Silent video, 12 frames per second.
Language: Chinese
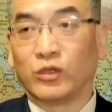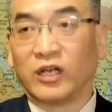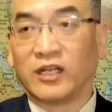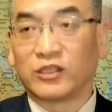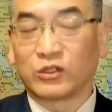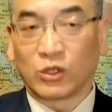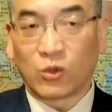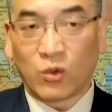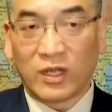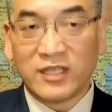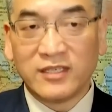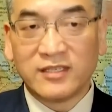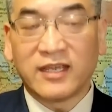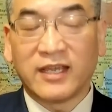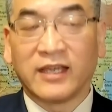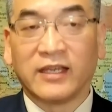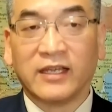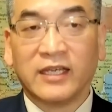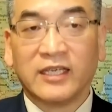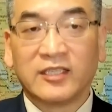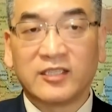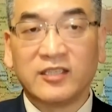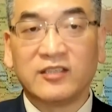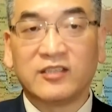啊，就是关键
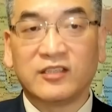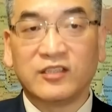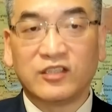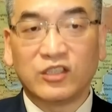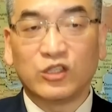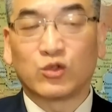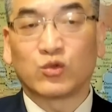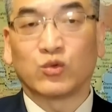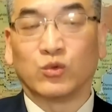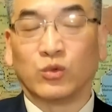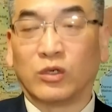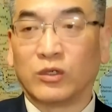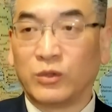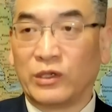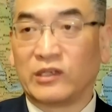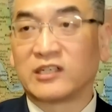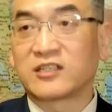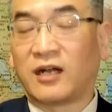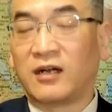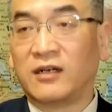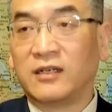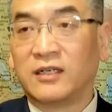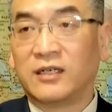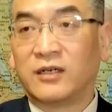信息技术运营商。
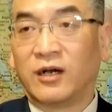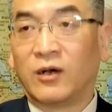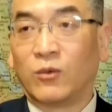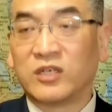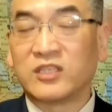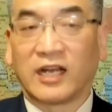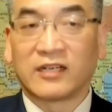啊，我想